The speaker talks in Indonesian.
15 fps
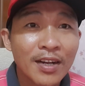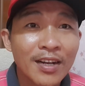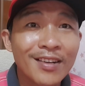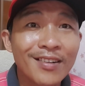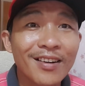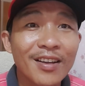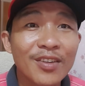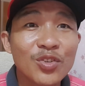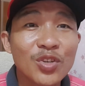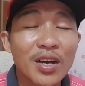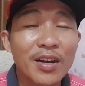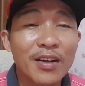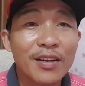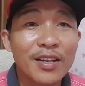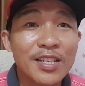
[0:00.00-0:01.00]

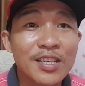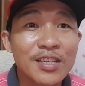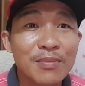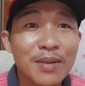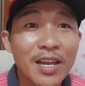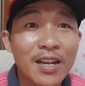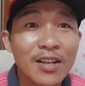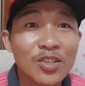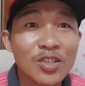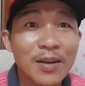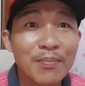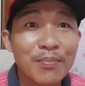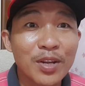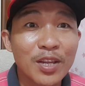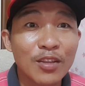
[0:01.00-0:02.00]
kerajaan Ismail
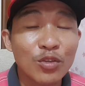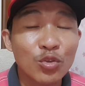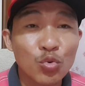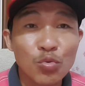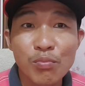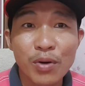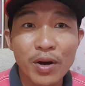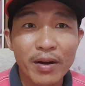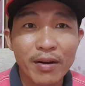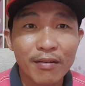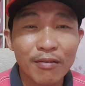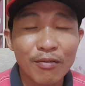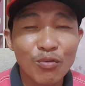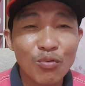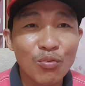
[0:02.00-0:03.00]
Sabri tumbang.
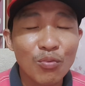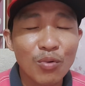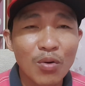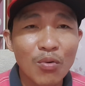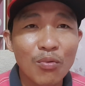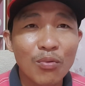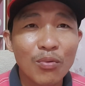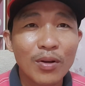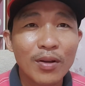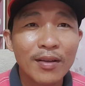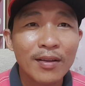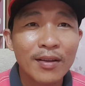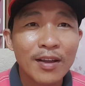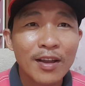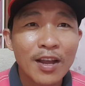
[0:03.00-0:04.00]
Wow.
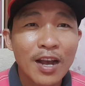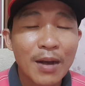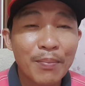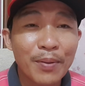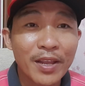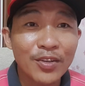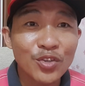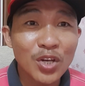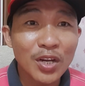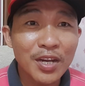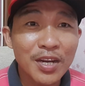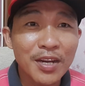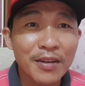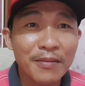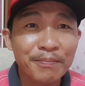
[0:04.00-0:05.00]
Apa yang
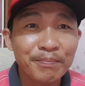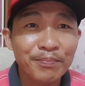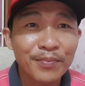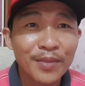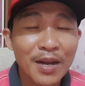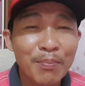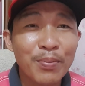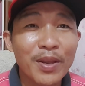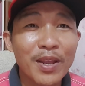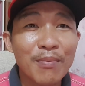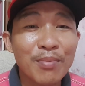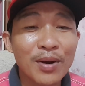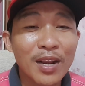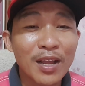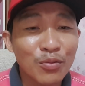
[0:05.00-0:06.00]
jadi nih? Apa
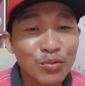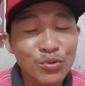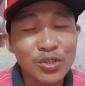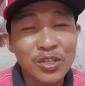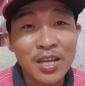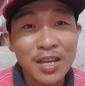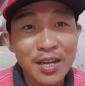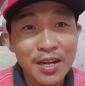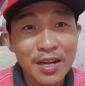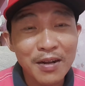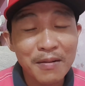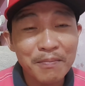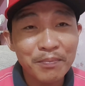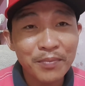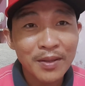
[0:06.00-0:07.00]
yang berlaku
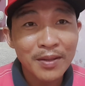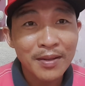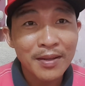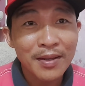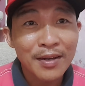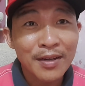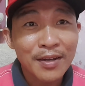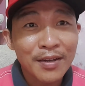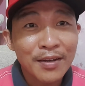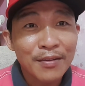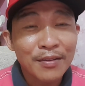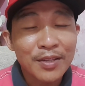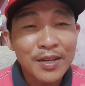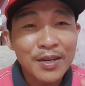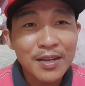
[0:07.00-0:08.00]
sehingga
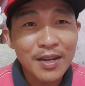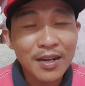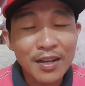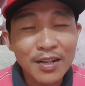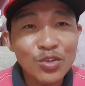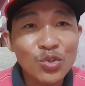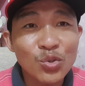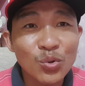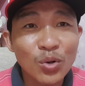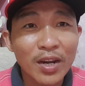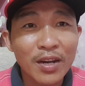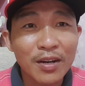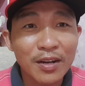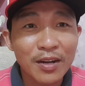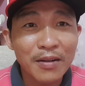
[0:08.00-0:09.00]
tindakan
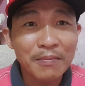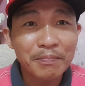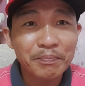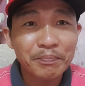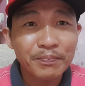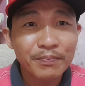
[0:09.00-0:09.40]
Zuraida